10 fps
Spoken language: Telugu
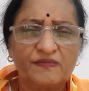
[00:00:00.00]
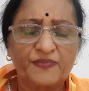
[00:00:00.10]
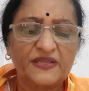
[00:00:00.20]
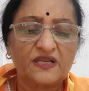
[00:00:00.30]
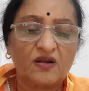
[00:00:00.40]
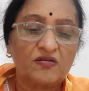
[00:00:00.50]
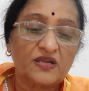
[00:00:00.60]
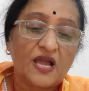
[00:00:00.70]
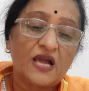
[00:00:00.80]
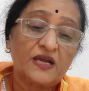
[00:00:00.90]
పెద్దగా ఉండి
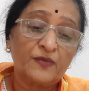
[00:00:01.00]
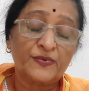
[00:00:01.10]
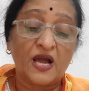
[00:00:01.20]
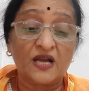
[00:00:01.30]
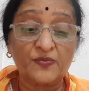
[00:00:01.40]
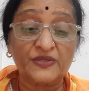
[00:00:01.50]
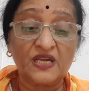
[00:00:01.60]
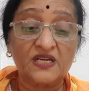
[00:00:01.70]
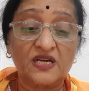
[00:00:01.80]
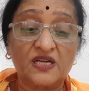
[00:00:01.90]
కాక కాకపోతే
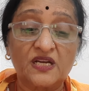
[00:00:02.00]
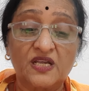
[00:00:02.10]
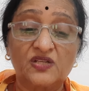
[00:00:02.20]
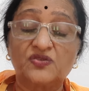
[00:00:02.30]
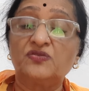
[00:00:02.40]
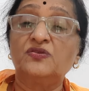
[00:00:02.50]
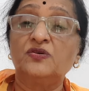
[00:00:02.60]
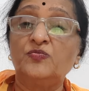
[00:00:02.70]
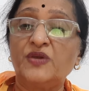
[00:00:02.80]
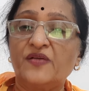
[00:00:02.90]
ఏంటంటే నేను చూడు
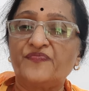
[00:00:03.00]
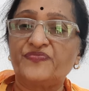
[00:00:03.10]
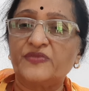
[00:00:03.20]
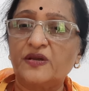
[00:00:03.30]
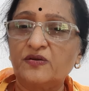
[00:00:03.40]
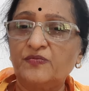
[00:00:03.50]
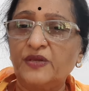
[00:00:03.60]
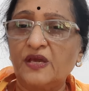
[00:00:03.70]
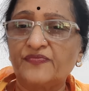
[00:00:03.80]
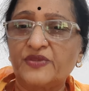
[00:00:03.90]
మీ అందరూ మీ
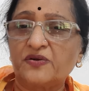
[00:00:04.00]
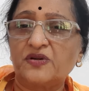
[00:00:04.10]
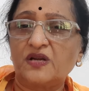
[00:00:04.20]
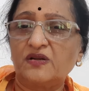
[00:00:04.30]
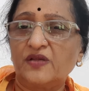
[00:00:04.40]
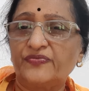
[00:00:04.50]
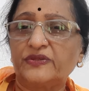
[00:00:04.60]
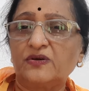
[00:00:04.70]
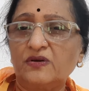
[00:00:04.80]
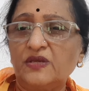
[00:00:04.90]
అందరూ నన్ను
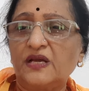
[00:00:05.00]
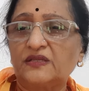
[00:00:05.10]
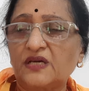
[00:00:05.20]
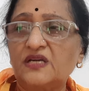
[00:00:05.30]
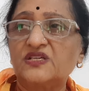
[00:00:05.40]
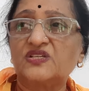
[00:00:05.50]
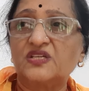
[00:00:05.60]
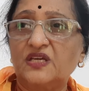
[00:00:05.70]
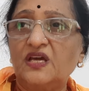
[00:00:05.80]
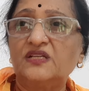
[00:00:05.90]
ఎంతో ఎగతాళి చేసి
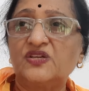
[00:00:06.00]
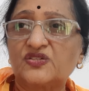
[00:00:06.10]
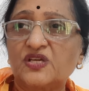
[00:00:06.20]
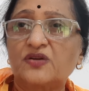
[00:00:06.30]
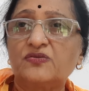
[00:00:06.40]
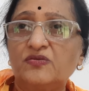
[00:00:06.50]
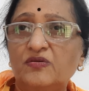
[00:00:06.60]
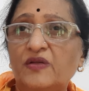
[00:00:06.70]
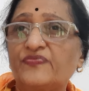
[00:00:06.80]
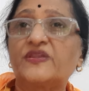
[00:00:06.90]
గేలు చేశారు
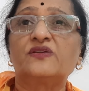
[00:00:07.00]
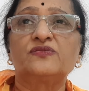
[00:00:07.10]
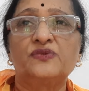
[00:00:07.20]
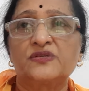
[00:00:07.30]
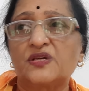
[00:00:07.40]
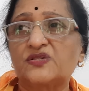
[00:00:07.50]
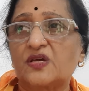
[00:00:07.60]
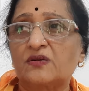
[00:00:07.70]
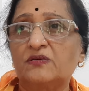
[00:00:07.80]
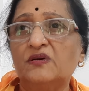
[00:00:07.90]
అందరూ
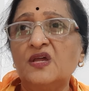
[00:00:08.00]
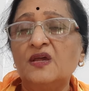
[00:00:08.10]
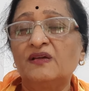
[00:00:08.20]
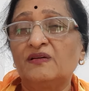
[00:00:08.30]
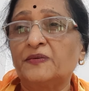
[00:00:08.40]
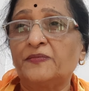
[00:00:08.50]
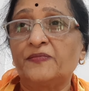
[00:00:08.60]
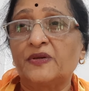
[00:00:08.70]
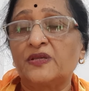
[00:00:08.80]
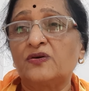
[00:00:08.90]
చేశారు
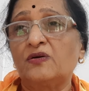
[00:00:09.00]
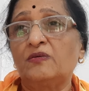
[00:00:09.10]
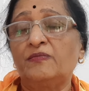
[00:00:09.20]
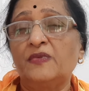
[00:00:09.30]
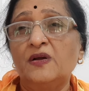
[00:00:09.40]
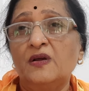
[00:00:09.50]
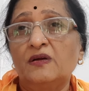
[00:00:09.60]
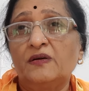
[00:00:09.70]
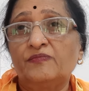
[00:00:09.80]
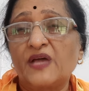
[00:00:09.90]
ఏదో
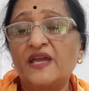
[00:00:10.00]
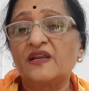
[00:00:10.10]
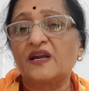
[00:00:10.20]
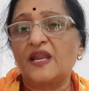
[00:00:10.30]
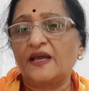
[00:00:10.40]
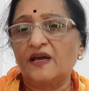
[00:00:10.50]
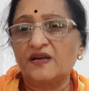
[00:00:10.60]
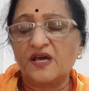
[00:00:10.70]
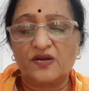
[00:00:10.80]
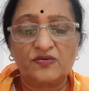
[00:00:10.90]
ఐరన్ లెగ్
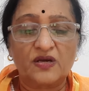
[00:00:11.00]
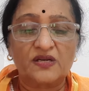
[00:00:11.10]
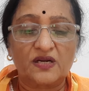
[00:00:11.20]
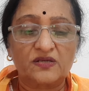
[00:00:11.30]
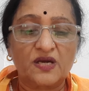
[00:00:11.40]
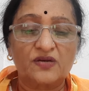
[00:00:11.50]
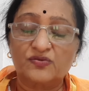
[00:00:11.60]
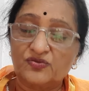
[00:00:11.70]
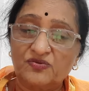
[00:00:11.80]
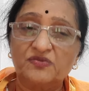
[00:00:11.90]
అన్నారు అన్నట్టుగా
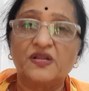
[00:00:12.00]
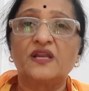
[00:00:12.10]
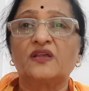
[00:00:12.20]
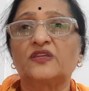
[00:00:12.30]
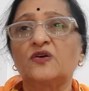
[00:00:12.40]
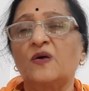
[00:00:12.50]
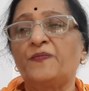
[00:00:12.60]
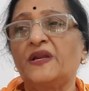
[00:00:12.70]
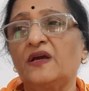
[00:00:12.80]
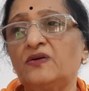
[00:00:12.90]
నువ్వు చూడు నేను ఎంత గొప్ప
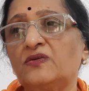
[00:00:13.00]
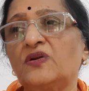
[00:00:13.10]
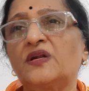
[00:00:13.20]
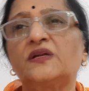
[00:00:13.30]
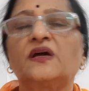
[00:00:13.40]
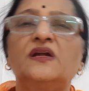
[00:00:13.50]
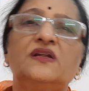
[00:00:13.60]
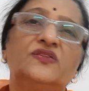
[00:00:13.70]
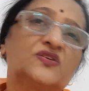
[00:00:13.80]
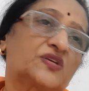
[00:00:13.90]
లెగ్గును అన్నట్టుగా
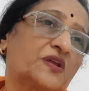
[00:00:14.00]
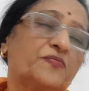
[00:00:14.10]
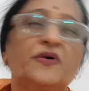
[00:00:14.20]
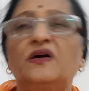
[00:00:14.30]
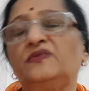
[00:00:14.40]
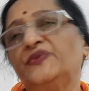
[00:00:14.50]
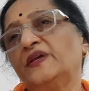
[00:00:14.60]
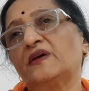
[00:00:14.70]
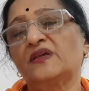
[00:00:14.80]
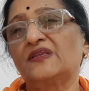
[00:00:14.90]
వెళ్ళింది సరే బాగుంది
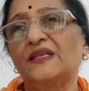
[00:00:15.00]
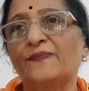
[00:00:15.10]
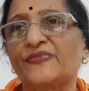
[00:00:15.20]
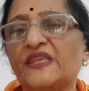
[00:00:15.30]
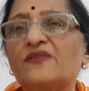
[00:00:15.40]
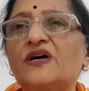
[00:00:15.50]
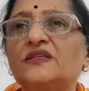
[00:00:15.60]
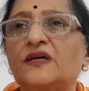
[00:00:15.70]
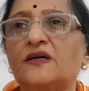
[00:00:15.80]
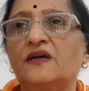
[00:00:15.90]
అయితే తర్వాత